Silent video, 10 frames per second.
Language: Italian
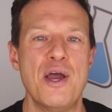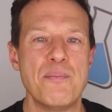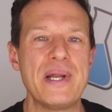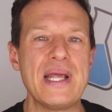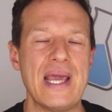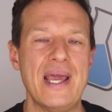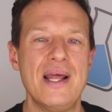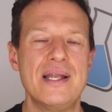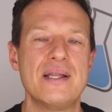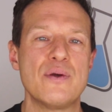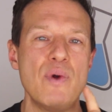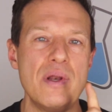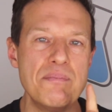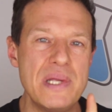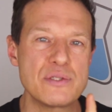perché
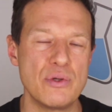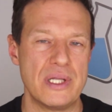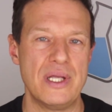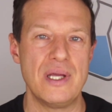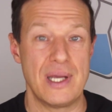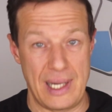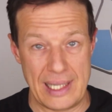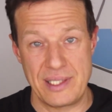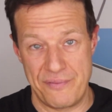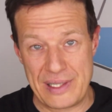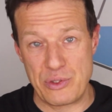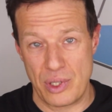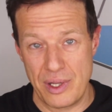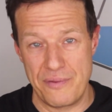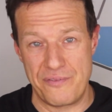quel miso lì, grazie al fatto
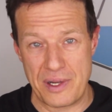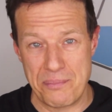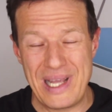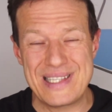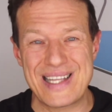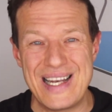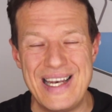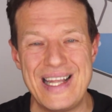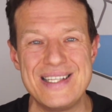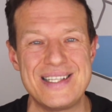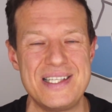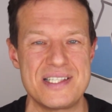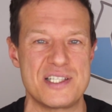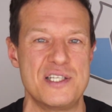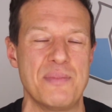che fermenta
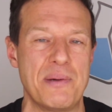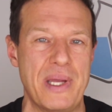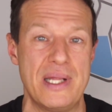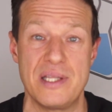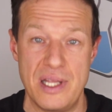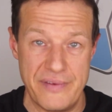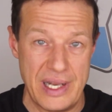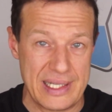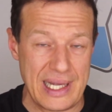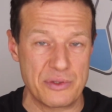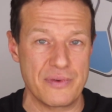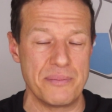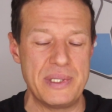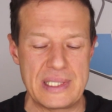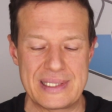lentissimamente, gli viene dato
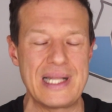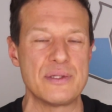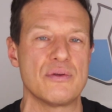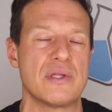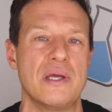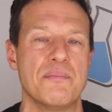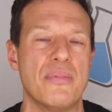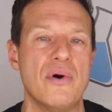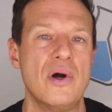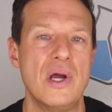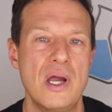veramente tanto tempo,